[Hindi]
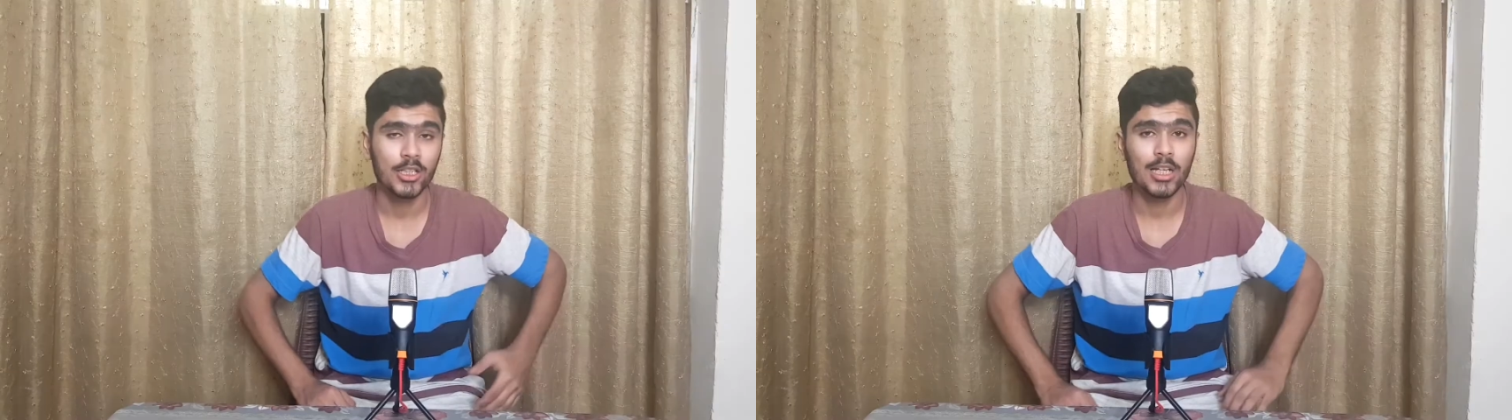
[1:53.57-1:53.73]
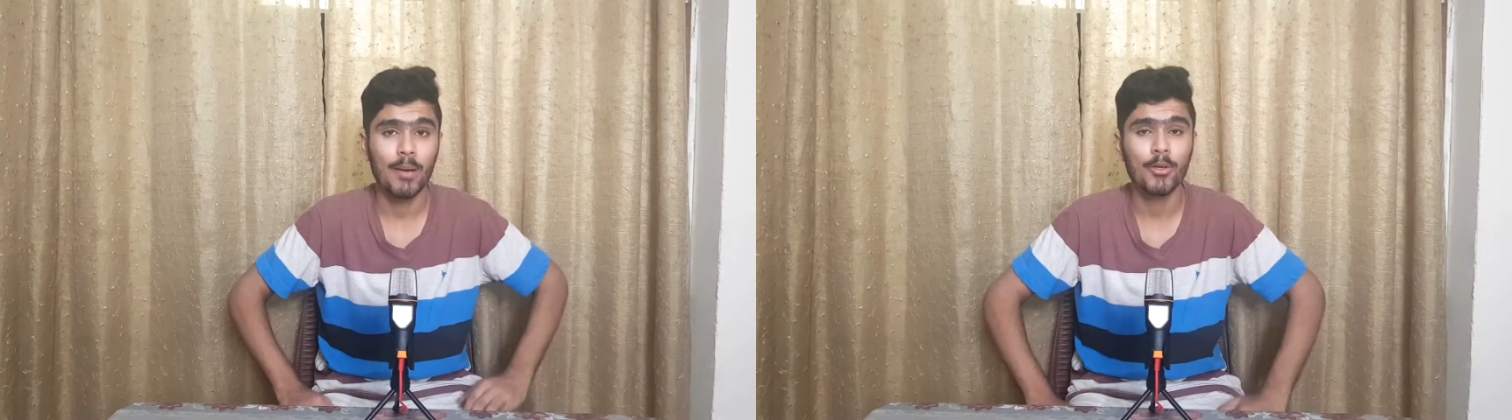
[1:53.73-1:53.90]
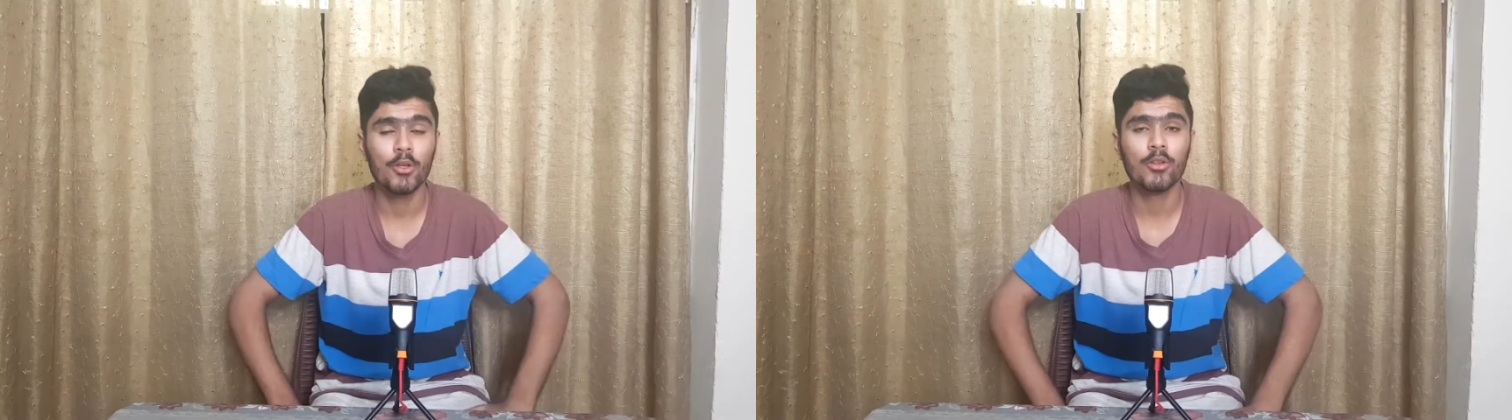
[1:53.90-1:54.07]
जहाँ
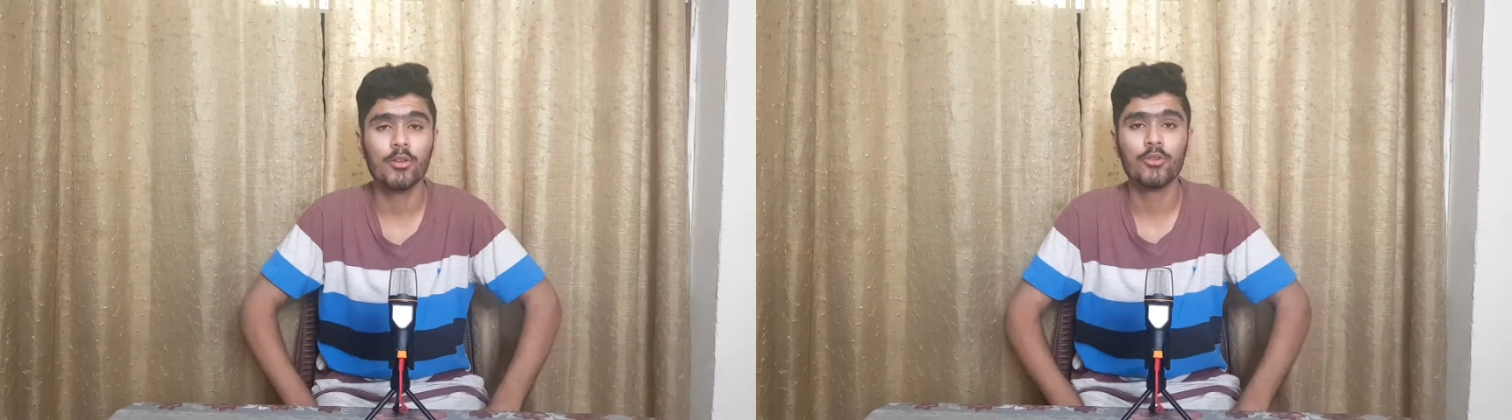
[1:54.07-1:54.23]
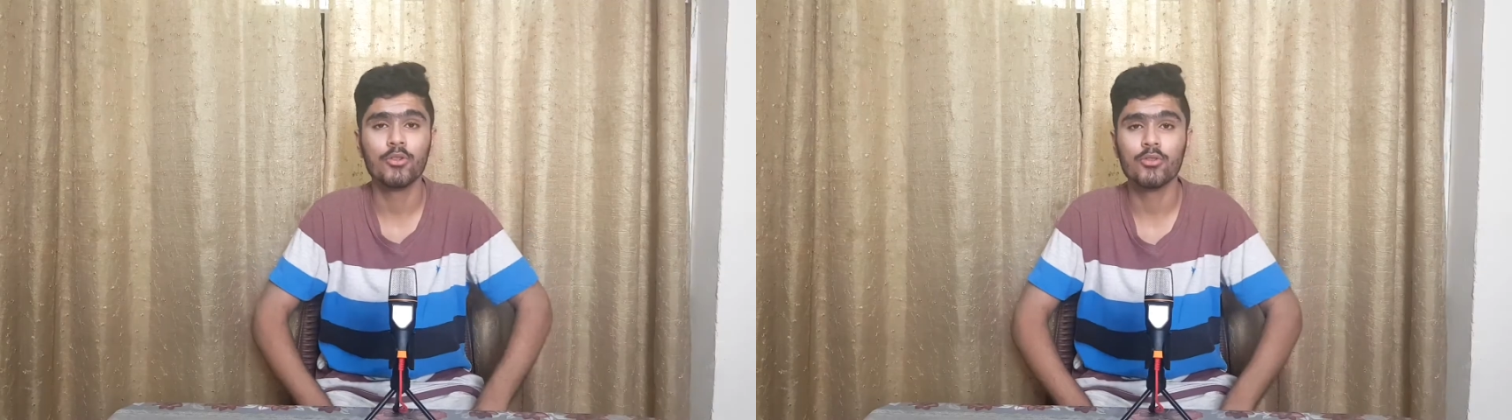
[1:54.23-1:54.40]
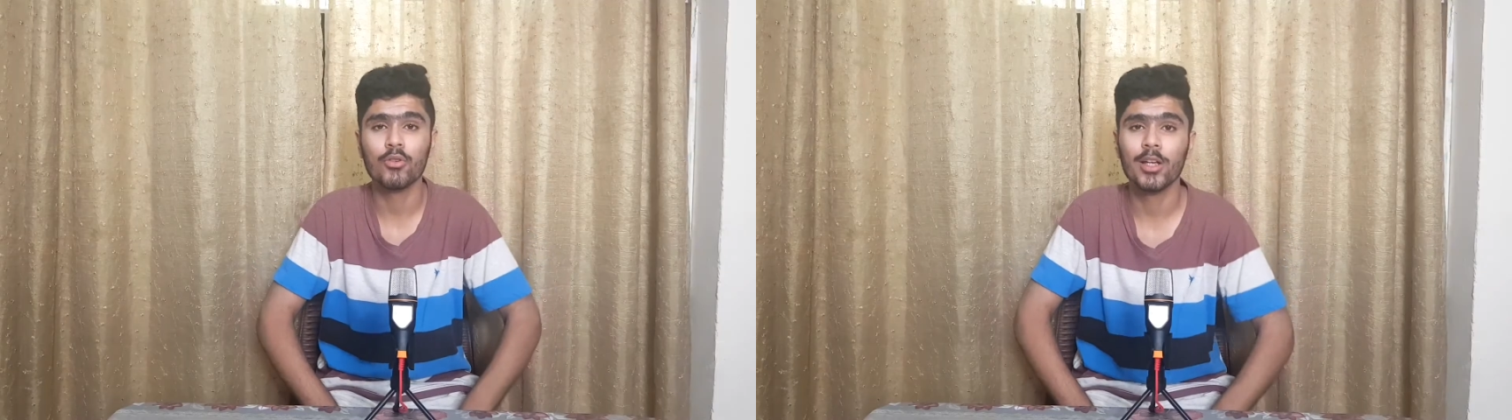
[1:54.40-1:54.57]
पर जो
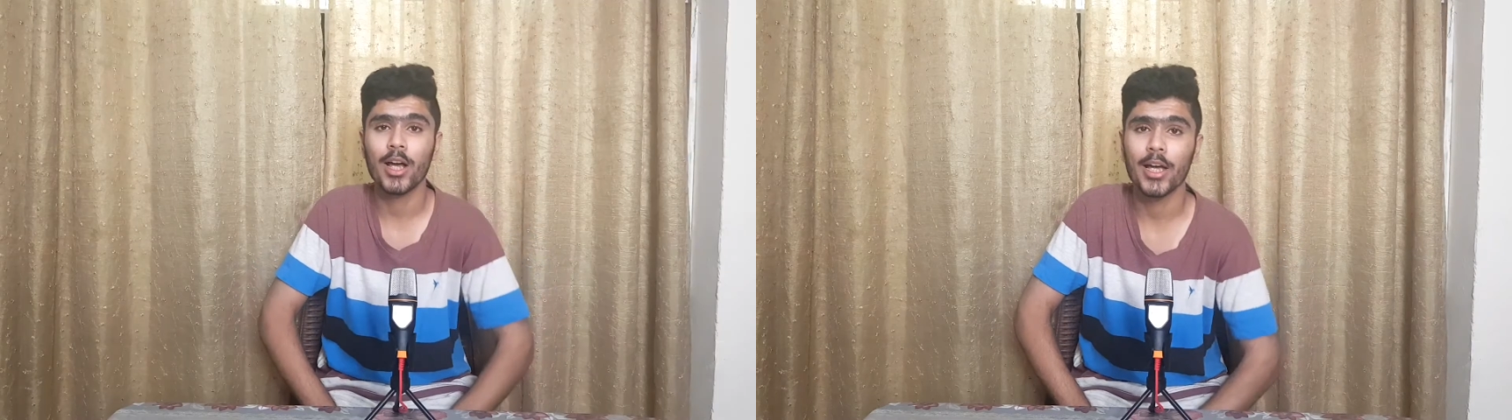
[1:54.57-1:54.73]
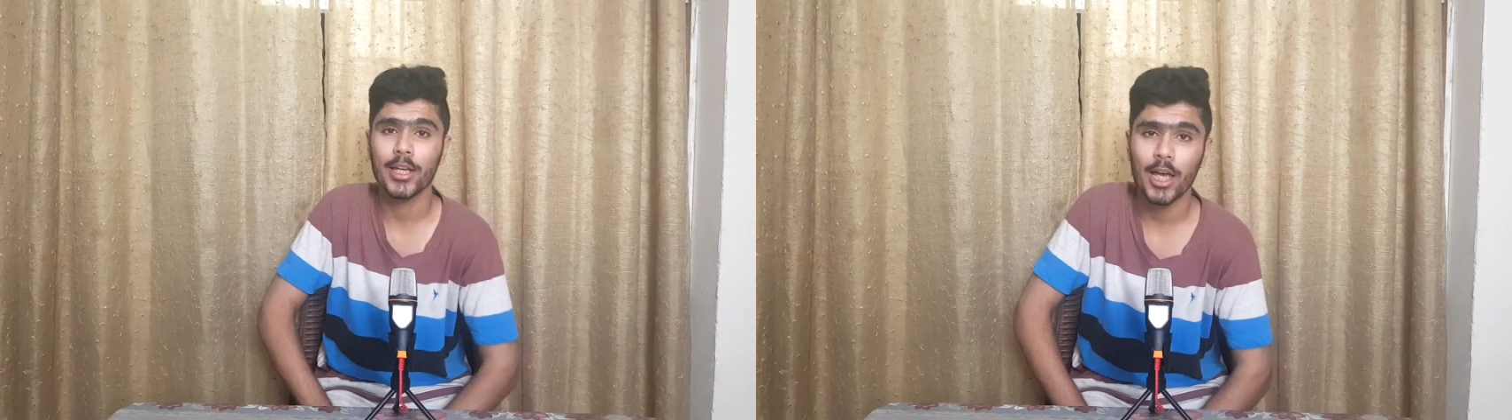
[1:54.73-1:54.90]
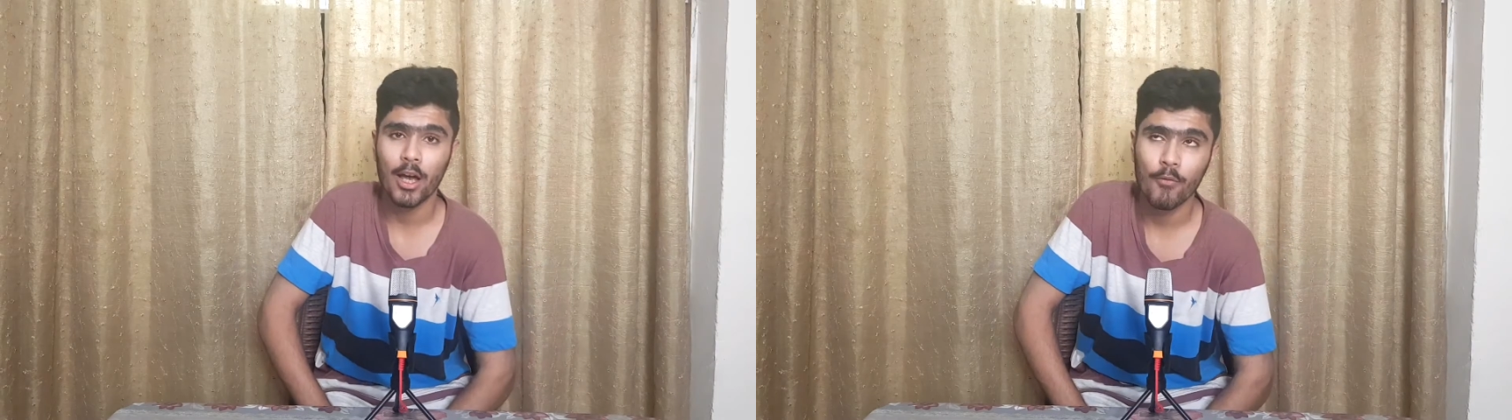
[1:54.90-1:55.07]
रेजोल्यूशन को लगाया
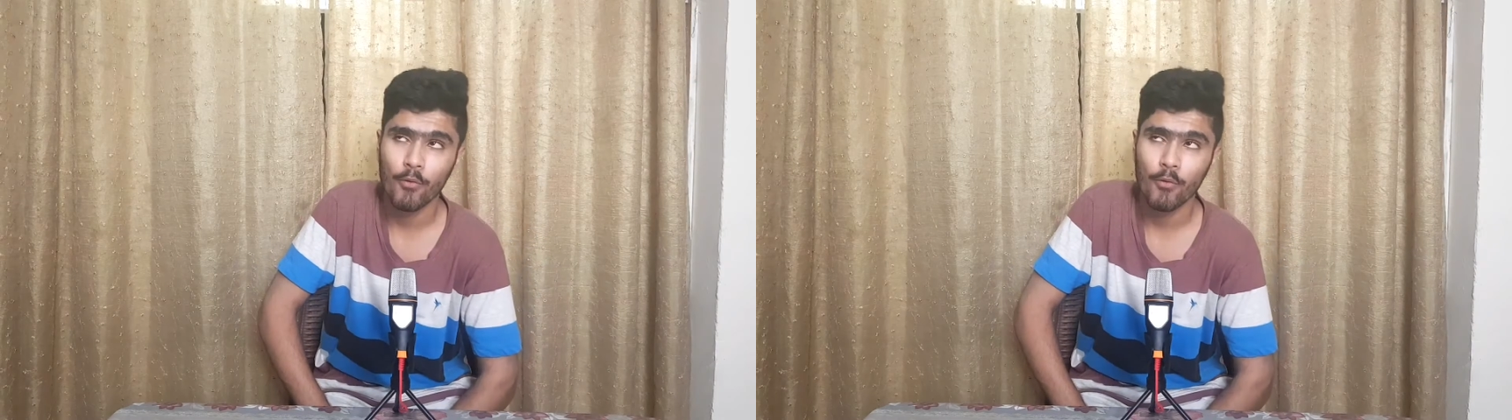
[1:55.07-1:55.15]
गया है